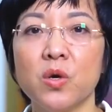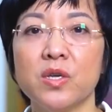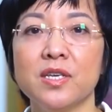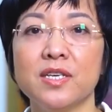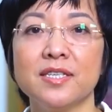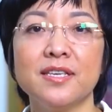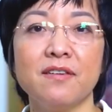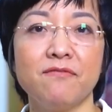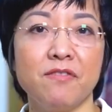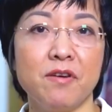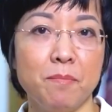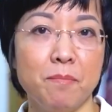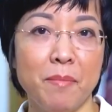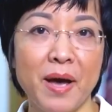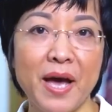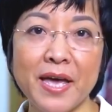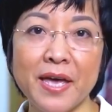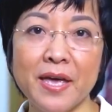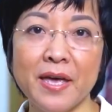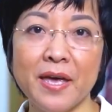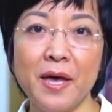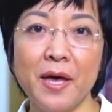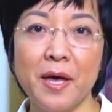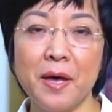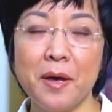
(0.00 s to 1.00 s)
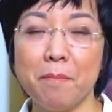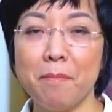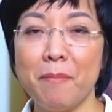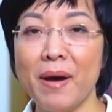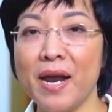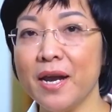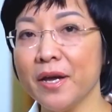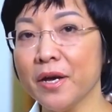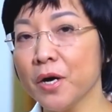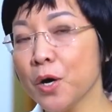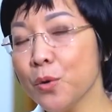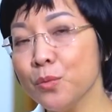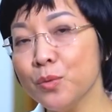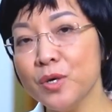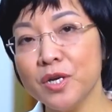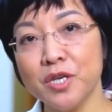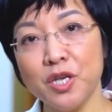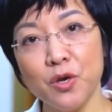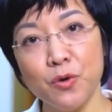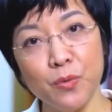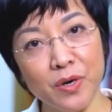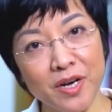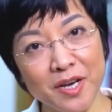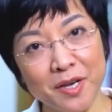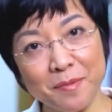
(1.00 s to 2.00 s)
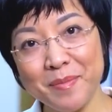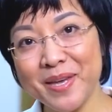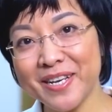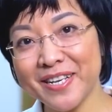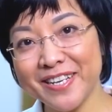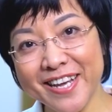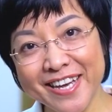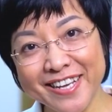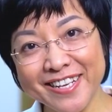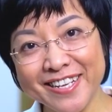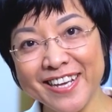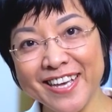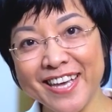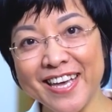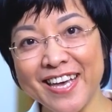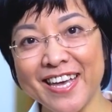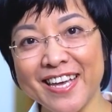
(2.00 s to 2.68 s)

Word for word: có những sản phẩm hay mà lại không được nhiều người biết đến